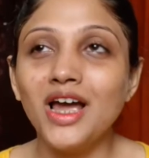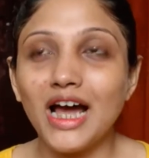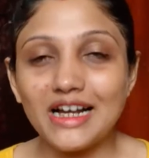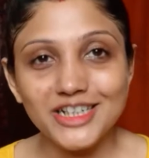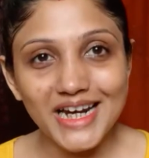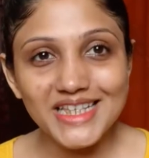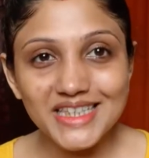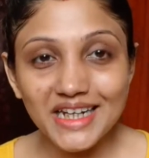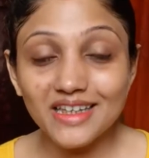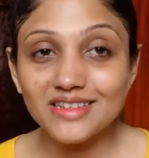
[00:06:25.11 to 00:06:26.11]
আর ড্রাই
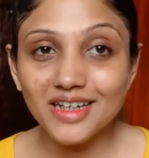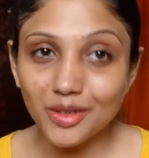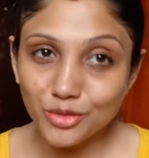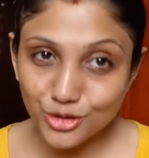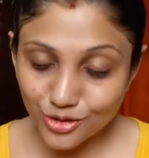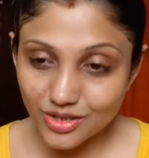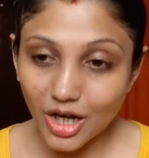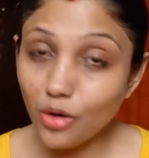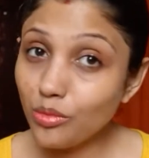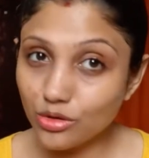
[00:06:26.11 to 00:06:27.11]
স্কিনের ক্ষেত্রে লেবু যদি
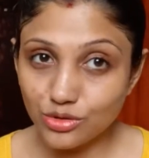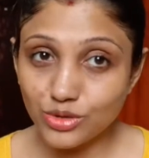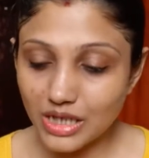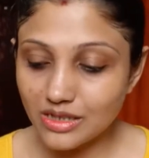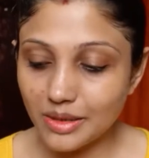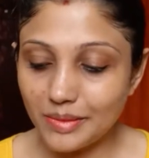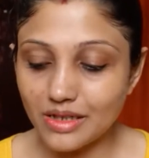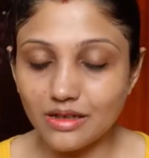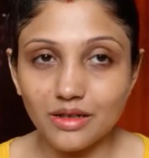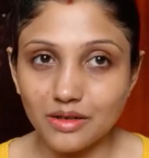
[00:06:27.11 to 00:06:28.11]
দাও মধুটা দেবে
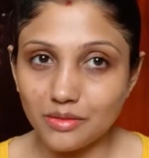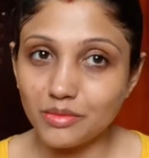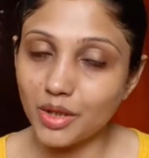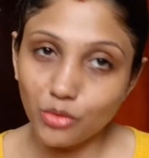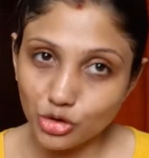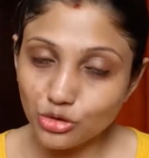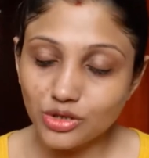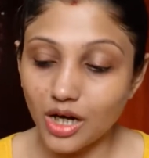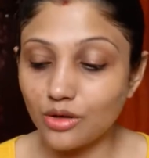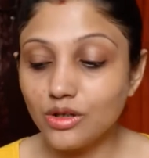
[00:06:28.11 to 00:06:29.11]
মানে মধু
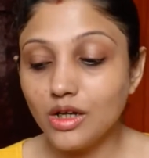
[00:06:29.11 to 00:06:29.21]
দাও